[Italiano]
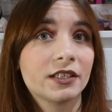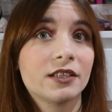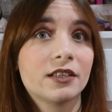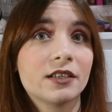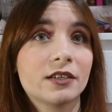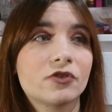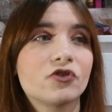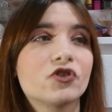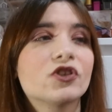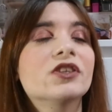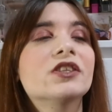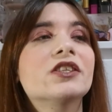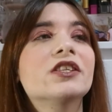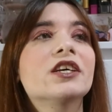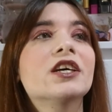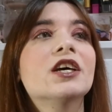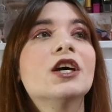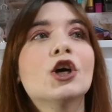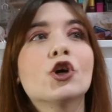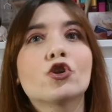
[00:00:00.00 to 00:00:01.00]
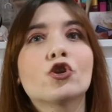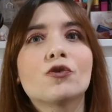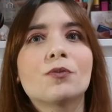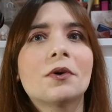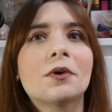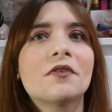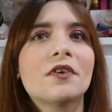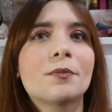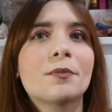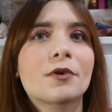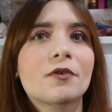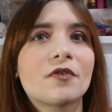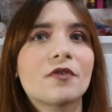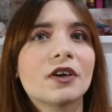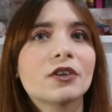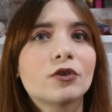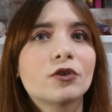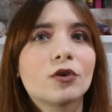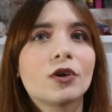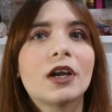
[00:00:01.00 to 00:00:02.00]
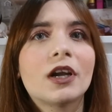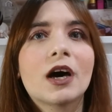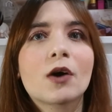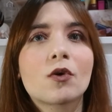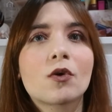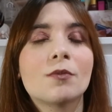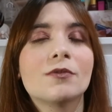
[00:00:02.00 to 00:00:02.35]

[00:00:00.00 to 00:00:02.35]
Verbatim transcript: detergenti. Dopo aver provato l'acqua